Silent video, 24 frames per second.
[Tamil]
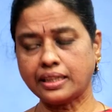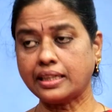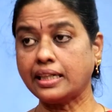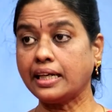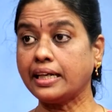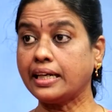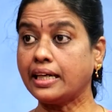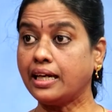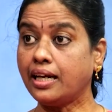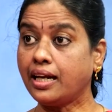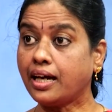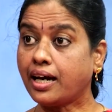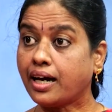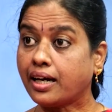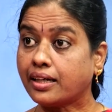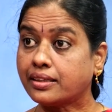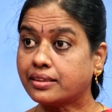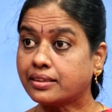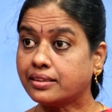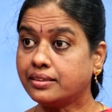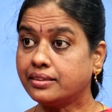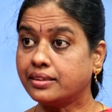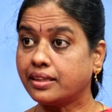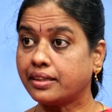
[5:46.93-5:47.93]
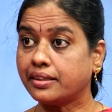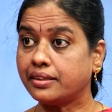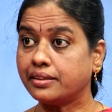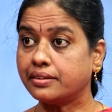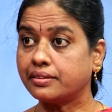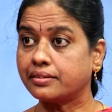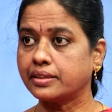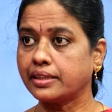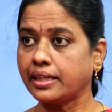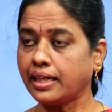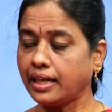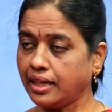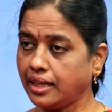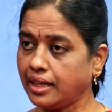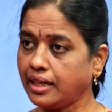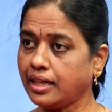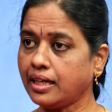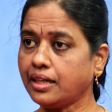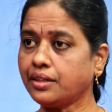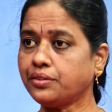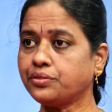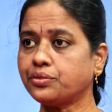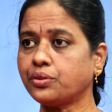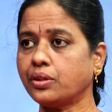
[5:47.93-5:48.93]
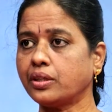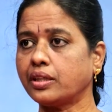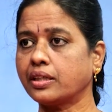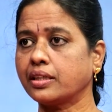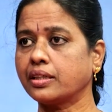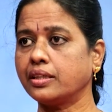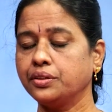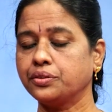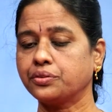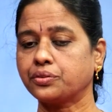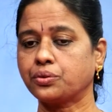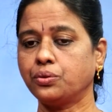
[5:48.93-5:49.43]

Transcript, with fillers: இருக்கிற எல்லாத்துக்கும் தெரியுது எல்லாரும் சொல்கிறாங்க